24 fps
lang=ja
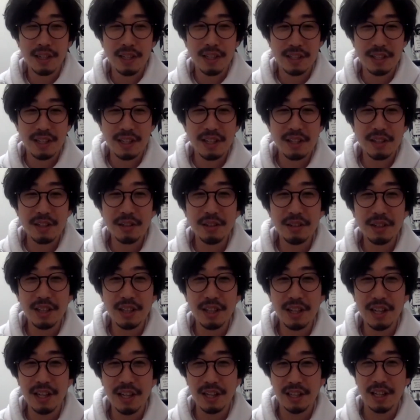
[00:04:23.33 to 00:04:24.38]
接する機
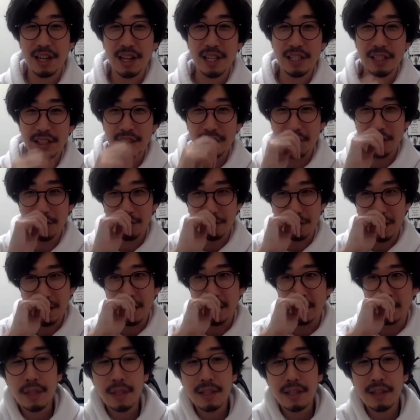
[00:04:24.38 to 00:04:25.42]
会がないっていうの
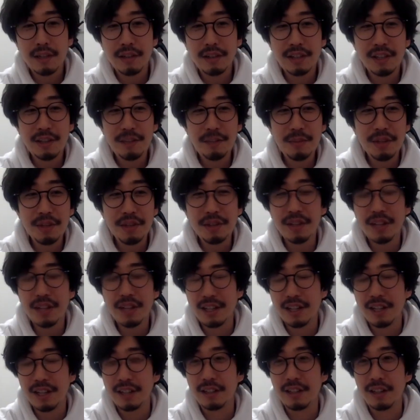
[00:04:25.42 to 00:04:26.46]
が、作品見るだ
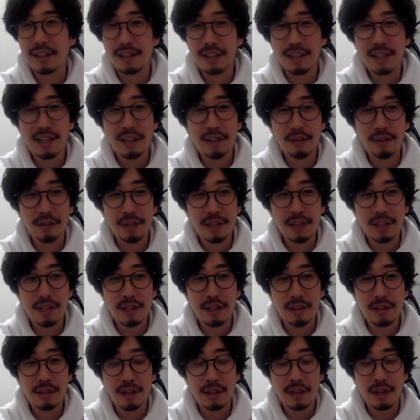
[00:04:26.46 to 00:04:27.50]
けだったらね、あの
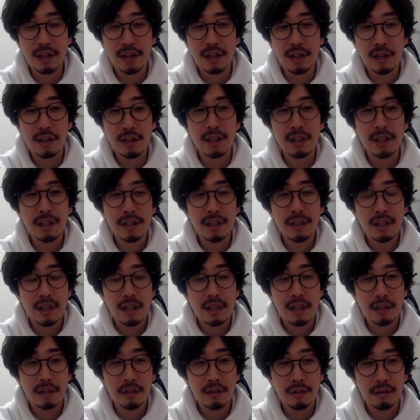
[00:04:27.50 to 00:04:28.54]
デジタルだから、
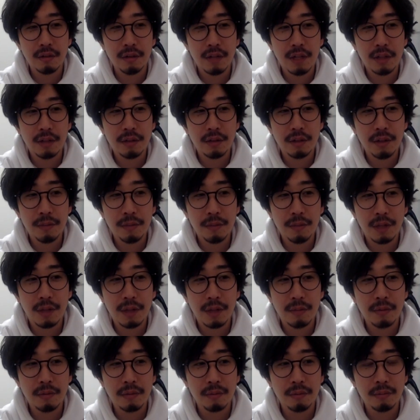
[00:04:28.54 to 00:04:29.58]
あのネットでも多
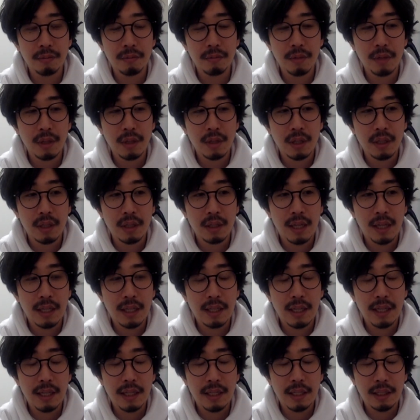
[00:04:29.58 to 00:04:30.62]
分代
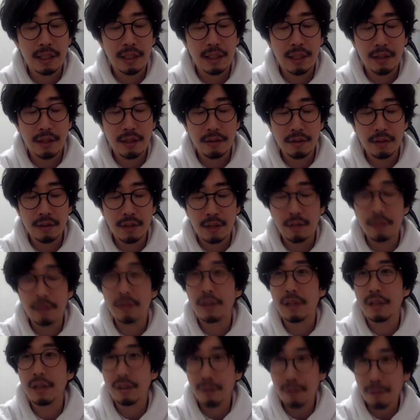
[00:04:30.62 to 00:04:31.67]
替できてるんだろう
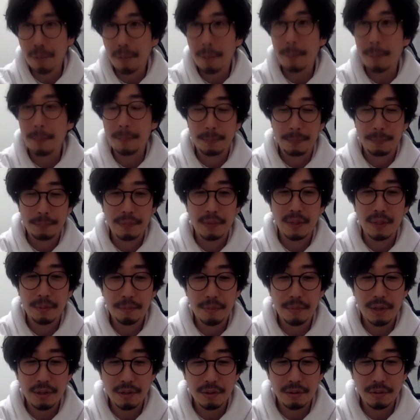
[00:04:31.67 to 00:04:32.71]
けど、やっ
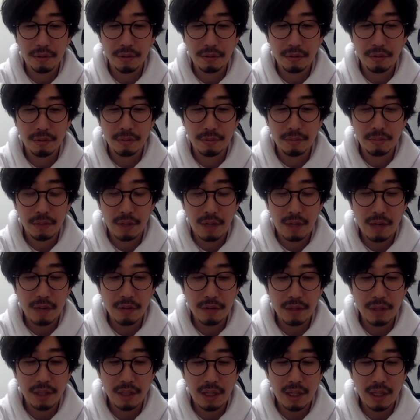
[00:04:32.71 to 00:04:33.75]
ぱりその、会
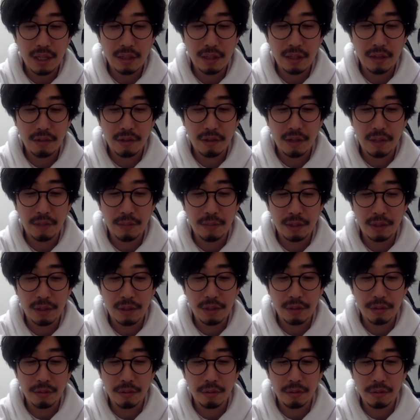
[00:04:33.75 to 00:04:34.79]
う機会っていうのがやっぱ貴
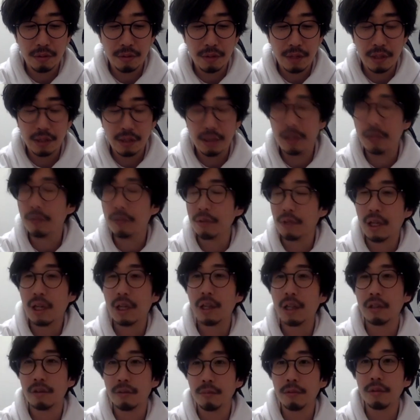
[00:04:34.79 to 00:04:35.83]
重なんだろう
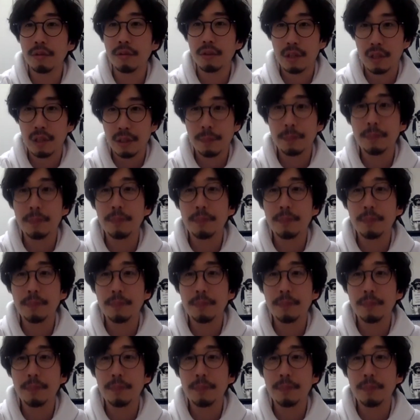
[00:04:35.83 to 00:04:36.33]
なと思って。